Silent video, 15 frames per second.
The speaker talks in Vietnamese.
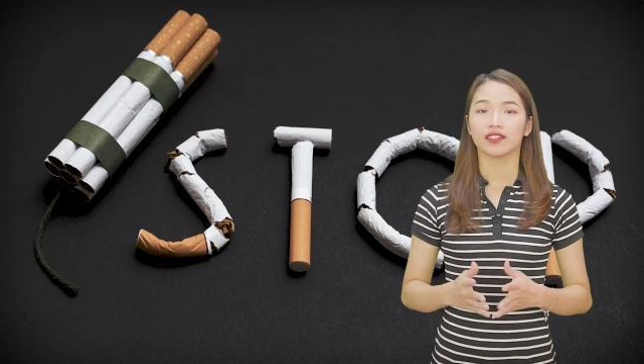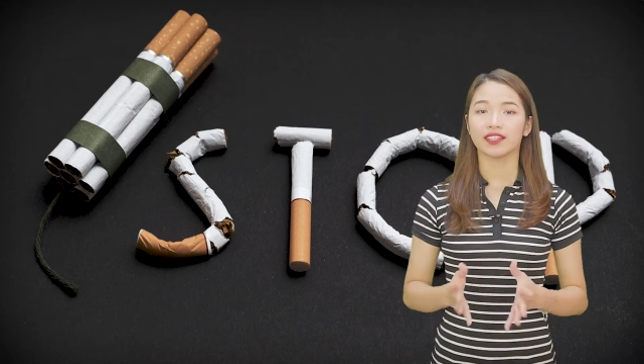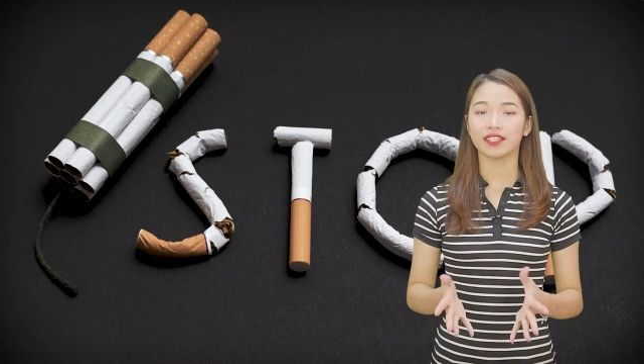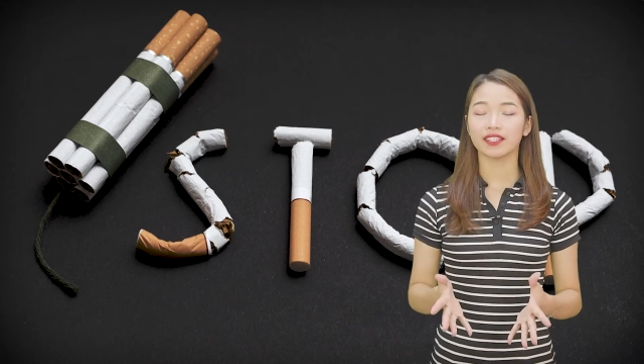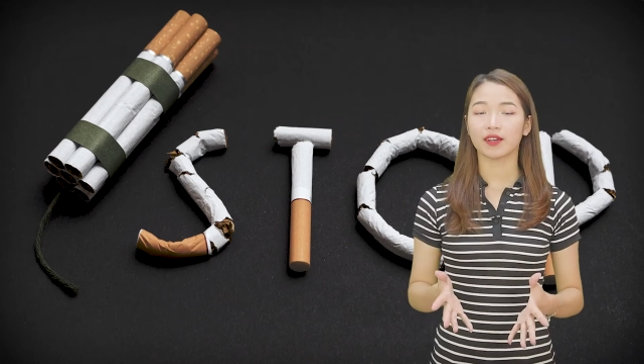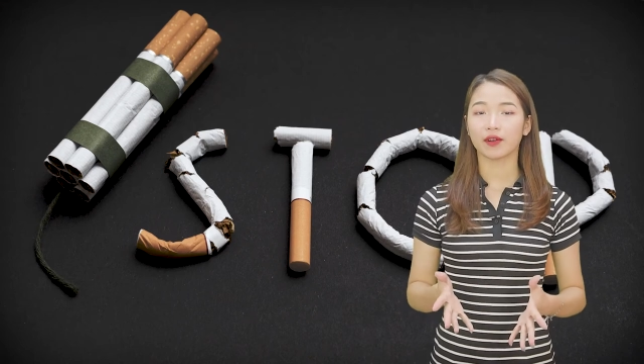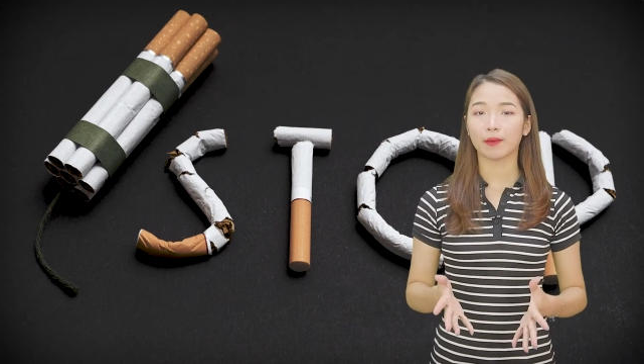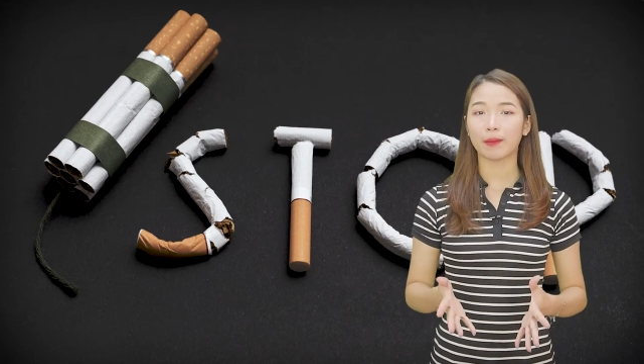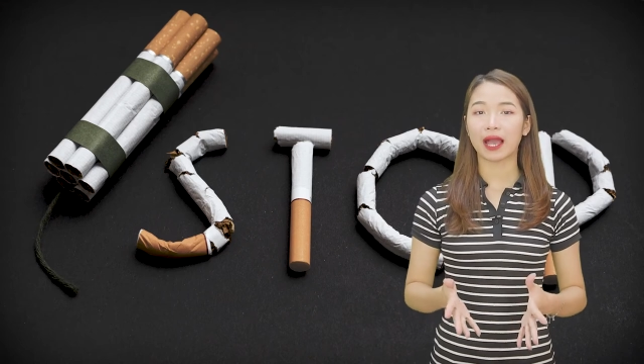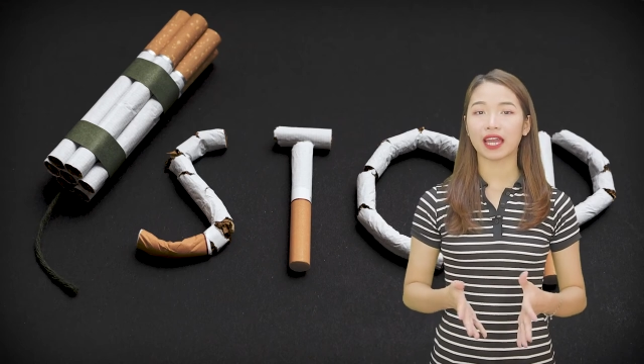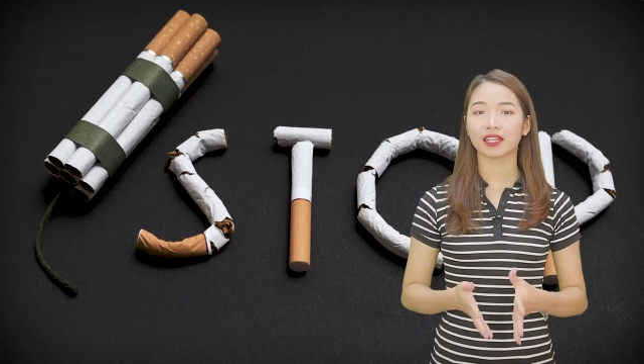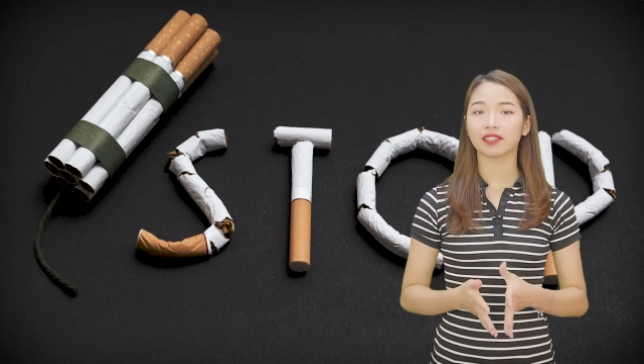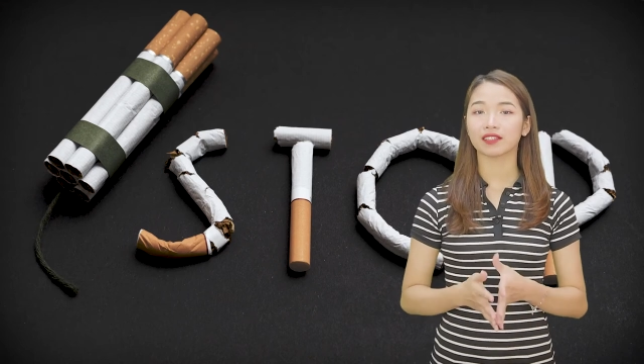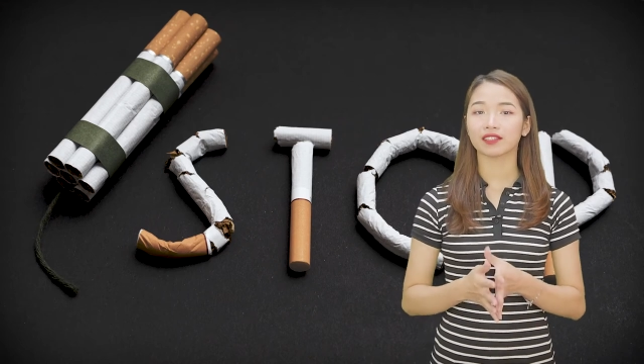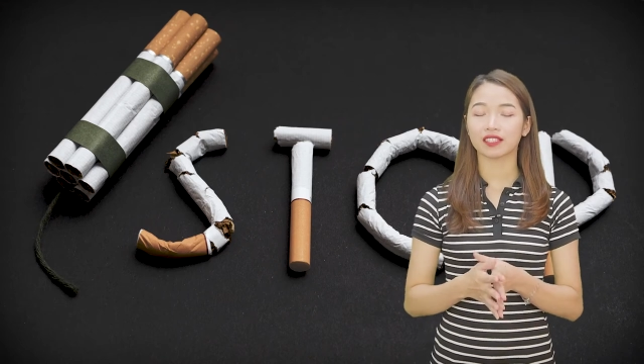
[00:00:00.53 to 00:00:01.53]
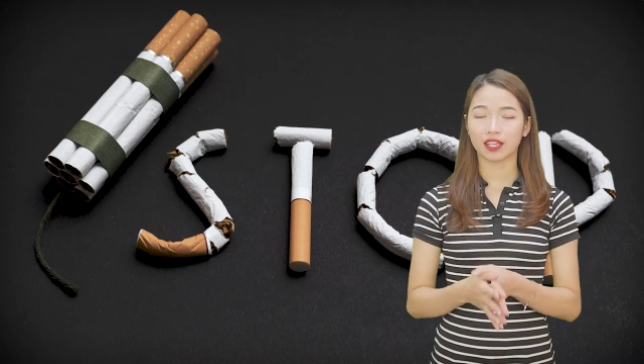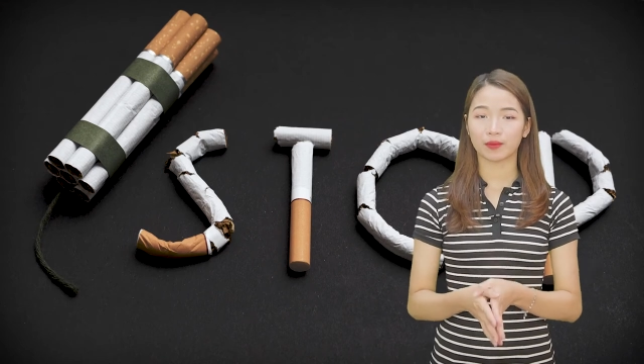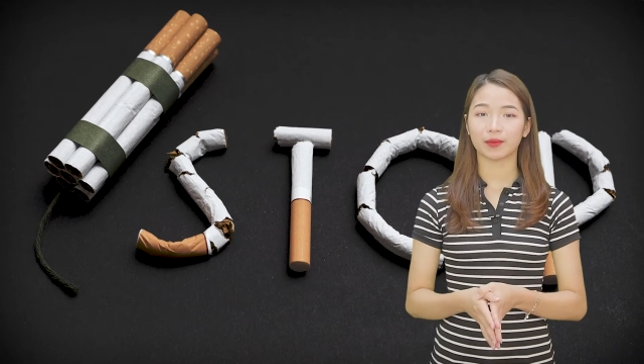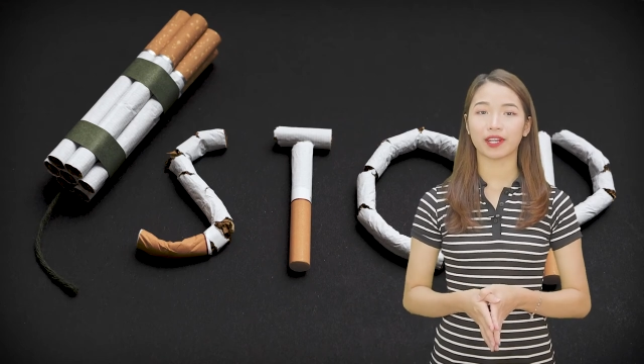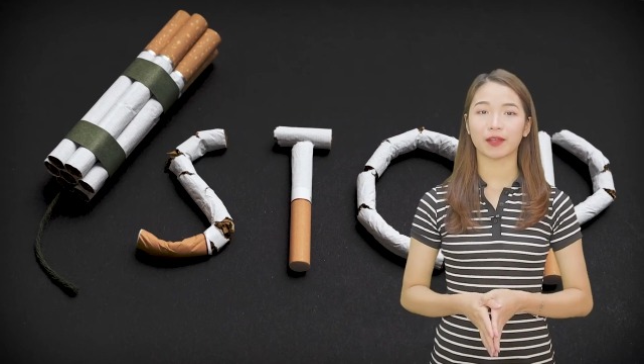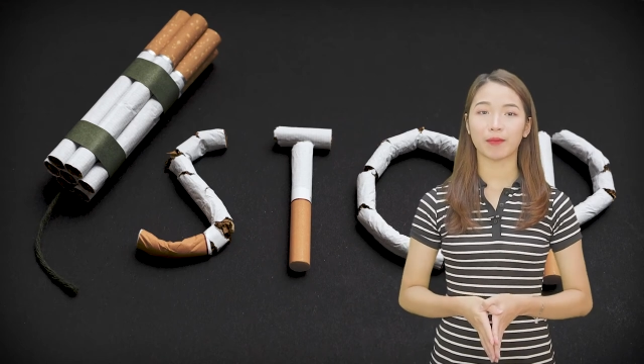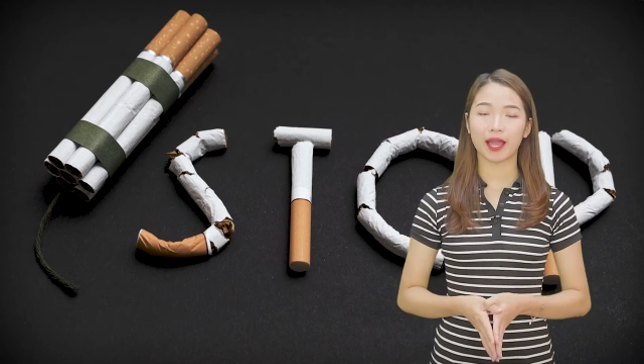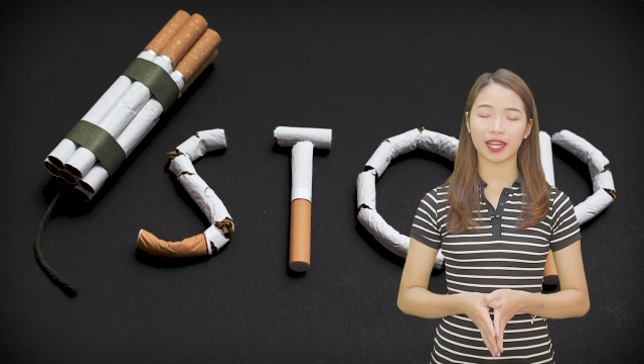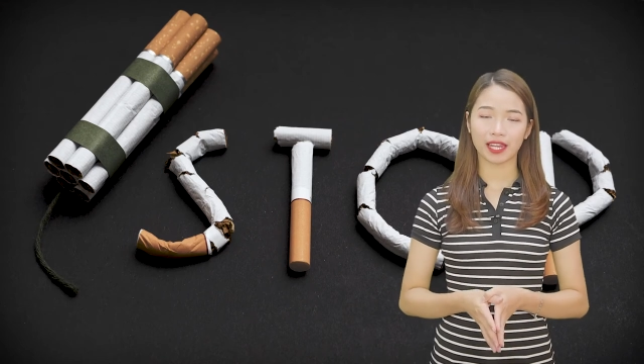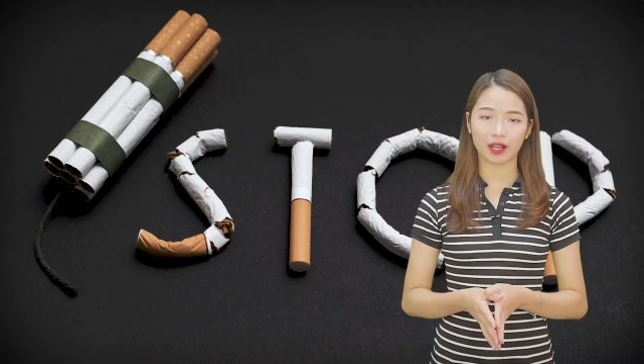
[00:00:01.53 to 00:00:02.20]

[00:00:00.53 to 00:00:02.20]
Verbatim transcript: Xin chào các bạn, chào mừng các bạn